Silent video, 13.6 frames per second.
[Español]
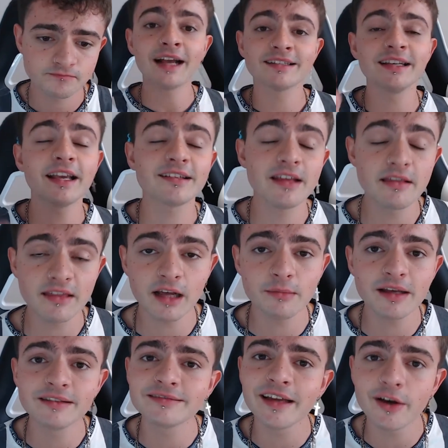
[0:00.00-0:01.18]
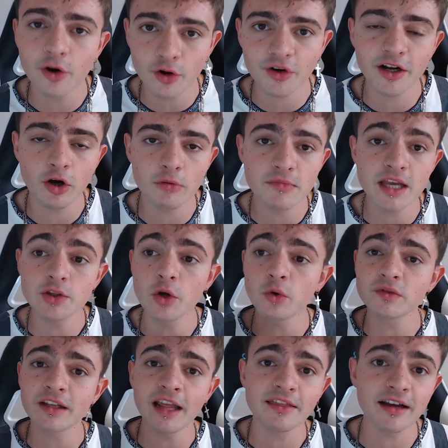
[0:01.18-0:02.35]
Así que sinceramente os recomiendo
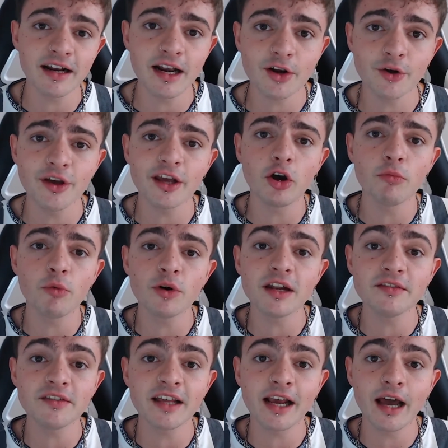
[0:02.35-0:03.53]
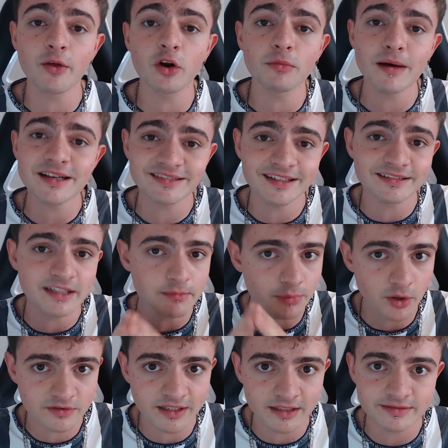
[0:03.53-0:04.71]
utilizar el ROE como un indicador bastante
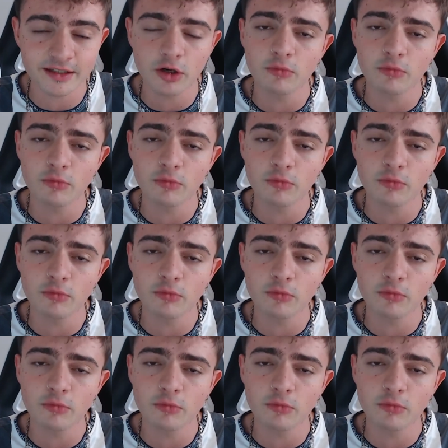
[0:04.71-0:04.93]
importante,